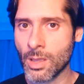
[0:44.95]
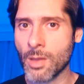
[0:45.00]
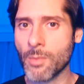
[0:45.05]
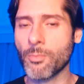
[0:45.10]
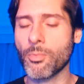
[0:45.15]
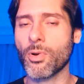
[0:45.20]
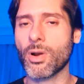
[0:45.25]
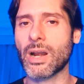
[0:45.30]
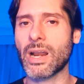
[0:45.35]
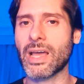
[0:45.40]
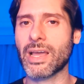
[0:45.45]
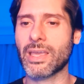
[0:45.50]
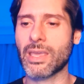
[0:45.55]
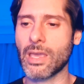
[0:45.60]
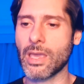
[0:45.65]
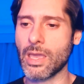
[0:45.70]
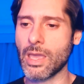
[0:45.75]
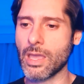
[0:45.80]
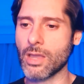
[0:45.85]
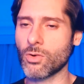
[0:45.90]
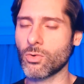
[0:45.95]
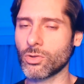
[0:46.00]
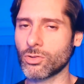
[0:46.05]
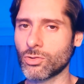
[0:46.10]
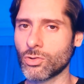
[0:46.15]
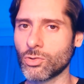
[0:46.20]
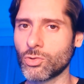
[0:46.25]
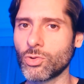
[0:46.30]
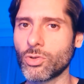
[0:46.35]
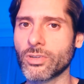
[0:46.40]
por las que en
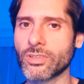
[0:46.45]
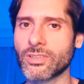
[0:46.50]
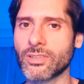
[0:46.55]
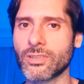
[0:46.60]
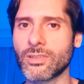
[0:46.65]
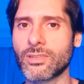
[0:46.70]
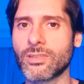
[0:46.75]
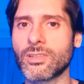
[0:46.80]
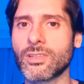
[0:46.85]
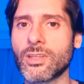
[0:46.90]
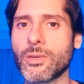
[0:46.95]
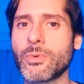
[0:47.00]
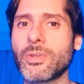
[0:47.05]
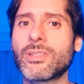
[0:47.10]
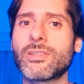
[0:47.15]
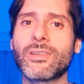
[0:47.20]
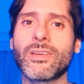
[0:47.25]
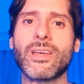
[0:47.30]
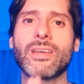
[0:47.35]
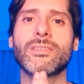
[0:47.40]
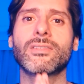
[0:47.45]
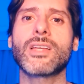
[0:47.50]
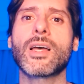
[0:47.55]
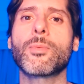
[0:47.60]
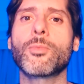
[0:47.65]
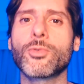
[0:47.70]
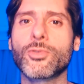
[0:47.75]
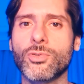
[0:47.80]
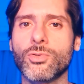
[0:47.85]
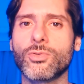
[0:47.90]
nuestro estudio 67 bits
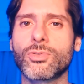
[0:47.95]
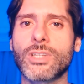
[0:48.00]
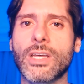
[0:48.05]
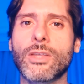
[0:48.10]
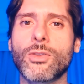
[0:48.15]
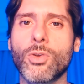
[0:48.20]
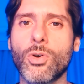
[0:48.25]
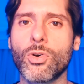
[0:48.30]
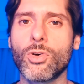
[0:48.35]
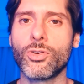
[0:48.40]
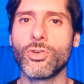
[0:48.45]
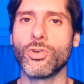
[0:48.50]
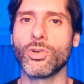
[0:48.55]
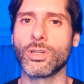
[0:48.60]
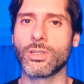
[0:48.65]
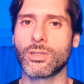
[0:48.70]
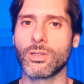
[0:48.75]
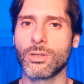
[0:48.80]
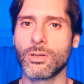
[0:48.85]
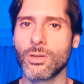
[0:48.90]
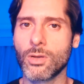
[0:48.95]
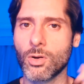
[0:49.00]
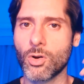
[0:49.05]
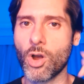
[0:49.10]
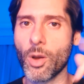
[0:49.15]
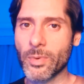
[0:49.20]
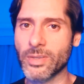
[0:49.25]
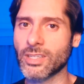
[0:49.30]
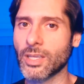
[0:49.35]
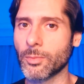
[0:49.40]
estamos usando Unity.
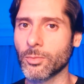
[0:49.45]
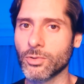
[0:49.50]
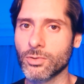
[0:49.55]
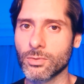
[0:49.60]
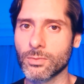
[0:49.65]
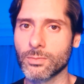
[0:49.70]
Comencemos.